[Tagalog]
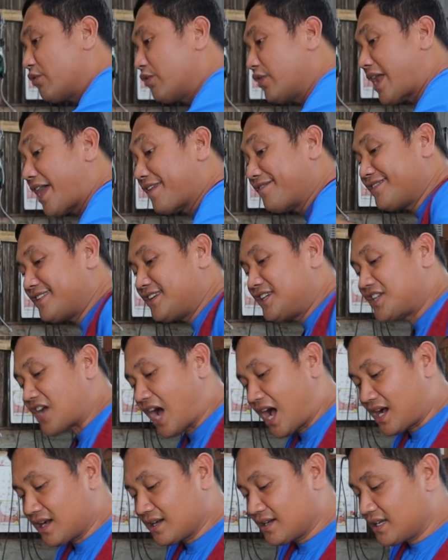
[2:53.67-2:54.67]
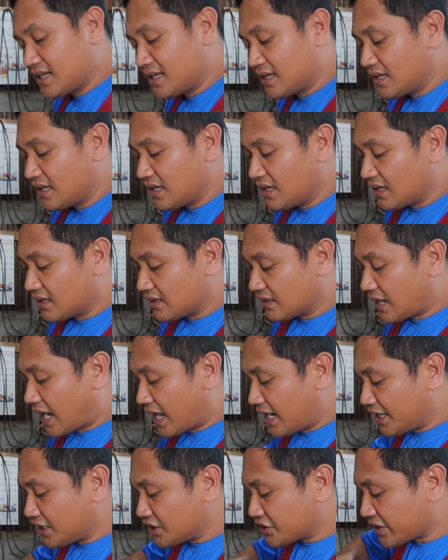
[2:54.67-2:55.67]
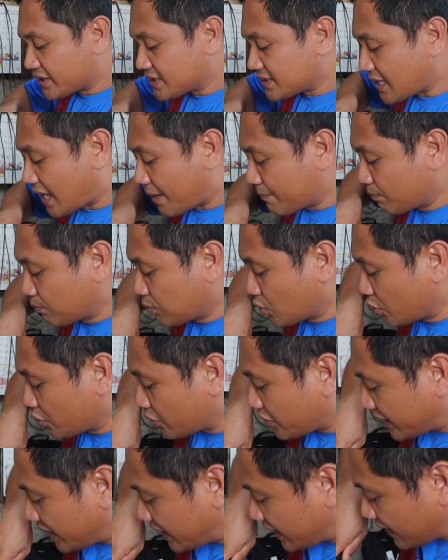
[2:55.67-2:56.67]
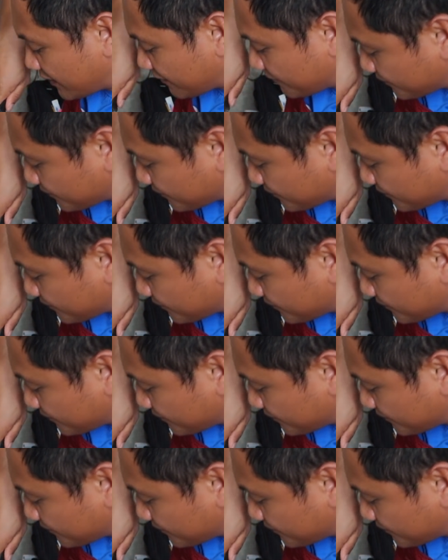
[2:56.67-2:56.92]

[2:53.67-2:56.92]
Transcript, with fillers: yung landang, galing siya sa buri.